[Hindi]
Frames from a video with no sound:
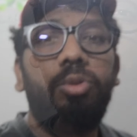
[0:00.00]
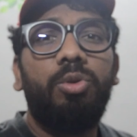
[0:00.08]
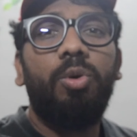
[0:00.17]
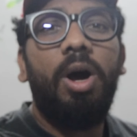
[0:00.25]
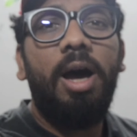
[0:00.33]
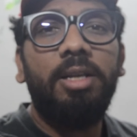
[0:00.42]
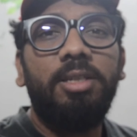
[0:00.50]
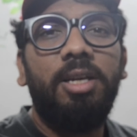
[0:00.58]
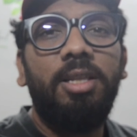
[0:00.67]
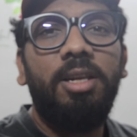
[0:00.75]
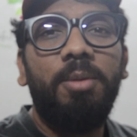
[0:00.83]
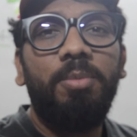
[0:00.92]
तो आज के
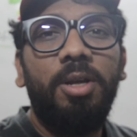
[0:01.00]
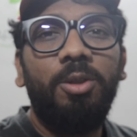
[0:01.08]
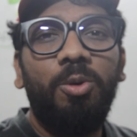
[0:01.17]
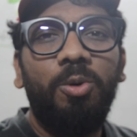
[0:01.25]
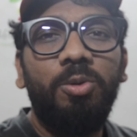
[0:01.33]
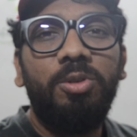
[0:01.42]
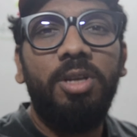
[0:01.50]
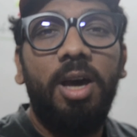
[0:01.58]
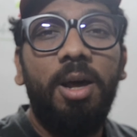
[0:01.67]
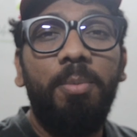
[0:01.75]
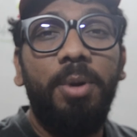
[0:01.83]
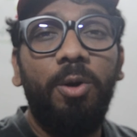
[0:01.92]
दिन अपना दोस्त
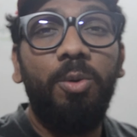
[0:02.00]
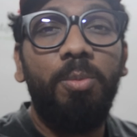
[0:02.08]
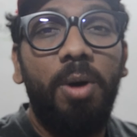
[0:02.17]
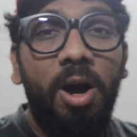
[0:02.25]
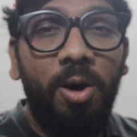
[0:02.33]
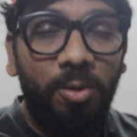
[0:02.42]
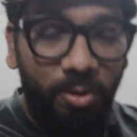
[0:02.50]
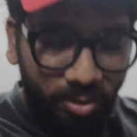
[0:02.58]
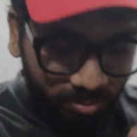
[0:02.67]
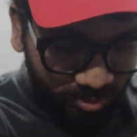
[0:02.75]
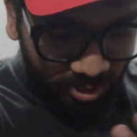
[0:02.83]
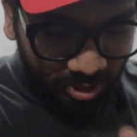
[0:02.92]
यार भिड़ू भाव
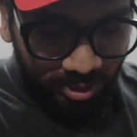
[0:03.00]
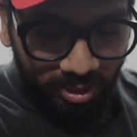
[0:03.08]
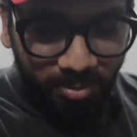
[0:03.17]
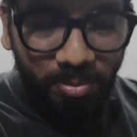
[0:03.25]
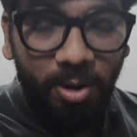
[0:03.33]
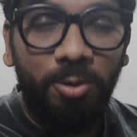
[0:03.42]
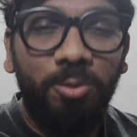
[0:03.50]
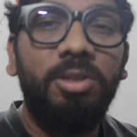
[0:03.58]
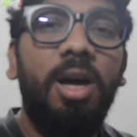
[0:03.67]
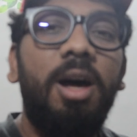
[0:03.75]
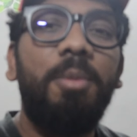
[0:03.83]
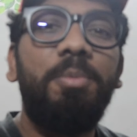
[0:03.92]
और मराठी भाव
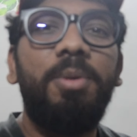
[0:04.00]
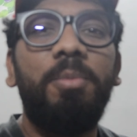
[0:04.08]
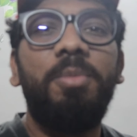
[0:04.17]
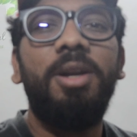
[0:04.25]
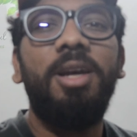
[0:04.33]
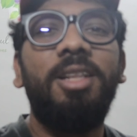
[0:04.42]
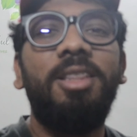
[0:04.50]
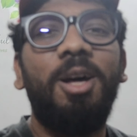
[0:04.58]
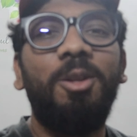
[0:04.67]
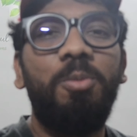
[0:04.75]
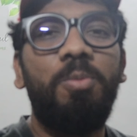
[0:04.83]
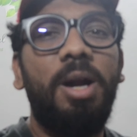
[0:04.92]
साहब अपने
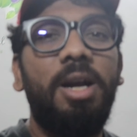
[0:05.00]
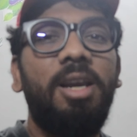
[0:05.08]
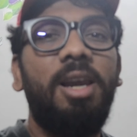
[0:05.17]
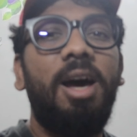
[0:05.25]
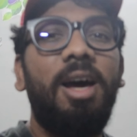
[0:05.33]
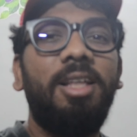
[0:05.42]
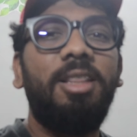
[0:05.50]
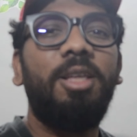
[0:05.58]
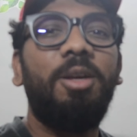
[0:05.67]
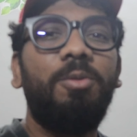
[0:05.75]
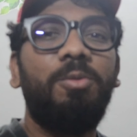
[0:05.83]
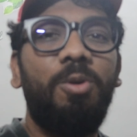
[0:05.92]
दादू पाटिल आए
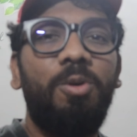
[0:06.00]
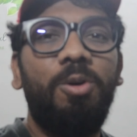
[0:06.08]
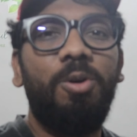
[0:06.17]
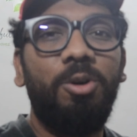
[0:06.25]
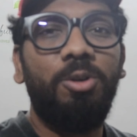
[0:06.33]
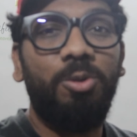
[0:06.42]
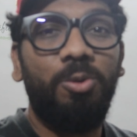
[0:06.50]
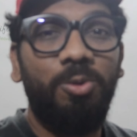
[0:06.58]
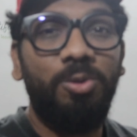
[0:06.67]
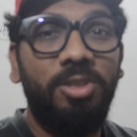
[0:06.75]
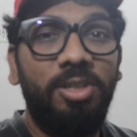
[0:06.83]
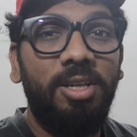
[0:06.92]
थे वो और
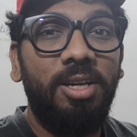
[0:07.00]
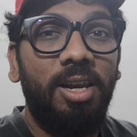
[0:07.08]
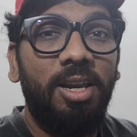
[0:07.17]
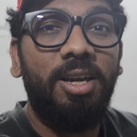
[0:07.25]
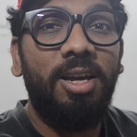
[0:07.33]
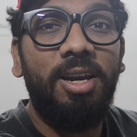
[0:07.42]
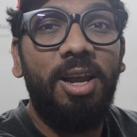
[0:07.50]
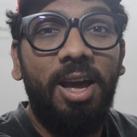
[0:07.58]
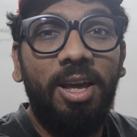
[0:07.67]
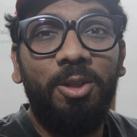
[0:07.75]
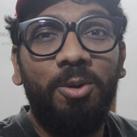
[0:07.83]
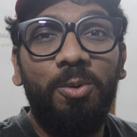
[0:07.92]
सोनू जी कलर करने
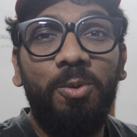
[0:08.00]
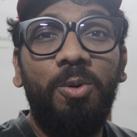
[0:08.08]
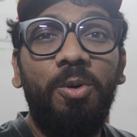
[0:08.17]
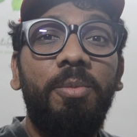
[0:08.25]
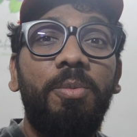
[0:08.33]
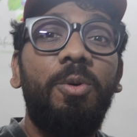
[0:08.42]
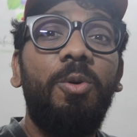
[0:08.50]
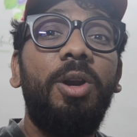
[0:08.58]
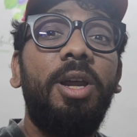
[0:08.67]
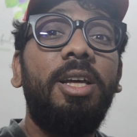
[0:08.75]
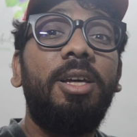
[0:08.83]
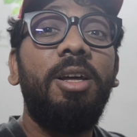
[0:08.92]
आए थे वो और
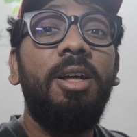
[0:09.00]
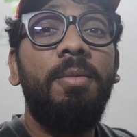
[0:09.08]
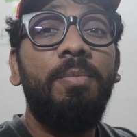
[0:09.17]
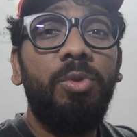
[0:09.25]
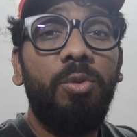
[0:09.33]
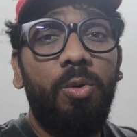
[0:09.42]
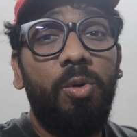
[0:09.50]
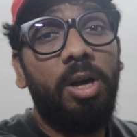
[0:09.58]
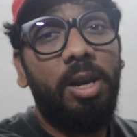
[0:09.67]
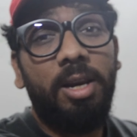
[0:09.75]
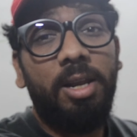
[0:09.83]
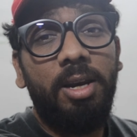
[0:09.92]
एक वो
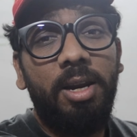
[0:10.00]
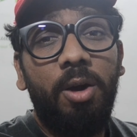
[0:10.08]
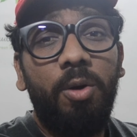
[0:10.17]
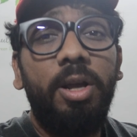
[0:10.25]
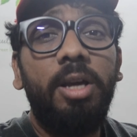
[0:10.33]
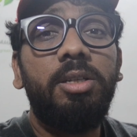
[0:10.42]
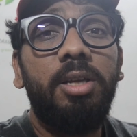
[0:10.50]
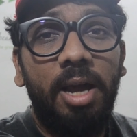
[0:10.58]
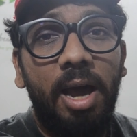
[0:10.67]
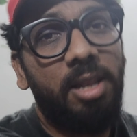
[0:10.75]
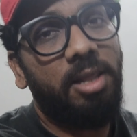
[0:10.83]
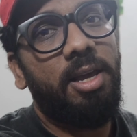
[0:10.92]
कलर करने आए और एक
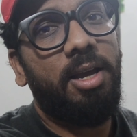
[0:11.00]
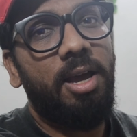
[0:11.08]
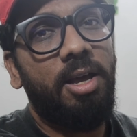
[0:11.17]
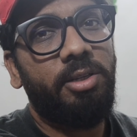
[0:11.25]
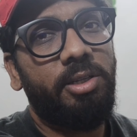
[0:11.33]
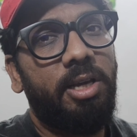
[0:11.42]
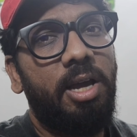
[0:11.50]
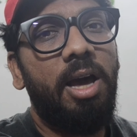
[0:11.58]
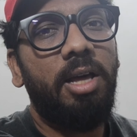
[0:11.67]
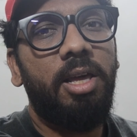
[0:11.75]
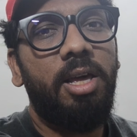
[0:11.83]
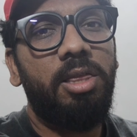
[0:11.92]
शिकायत लेके आए
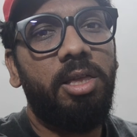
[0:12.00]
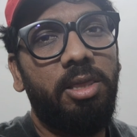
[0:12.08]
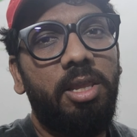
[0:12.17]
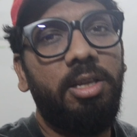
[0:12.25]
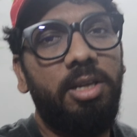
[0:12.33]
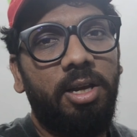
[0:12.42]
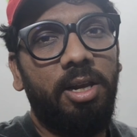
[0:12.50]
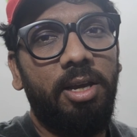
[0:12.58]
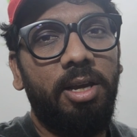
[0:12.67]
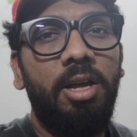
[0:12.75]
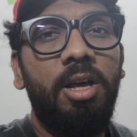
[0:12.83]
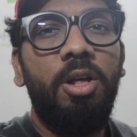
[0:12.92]
शिकायत है सिंधे जी के
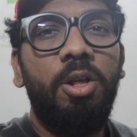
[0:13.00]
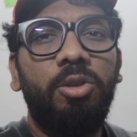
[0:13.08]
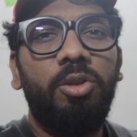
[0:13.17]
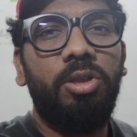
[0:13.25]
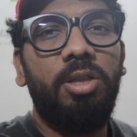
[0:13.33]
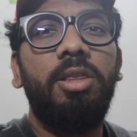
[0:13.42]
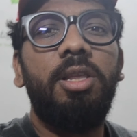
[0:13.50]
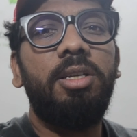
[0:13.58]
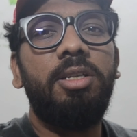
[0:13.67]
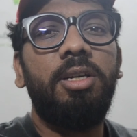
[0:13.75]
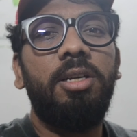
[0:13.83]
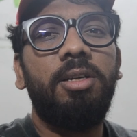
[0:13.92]
लिए तो सिंधे
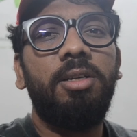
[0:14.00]
जी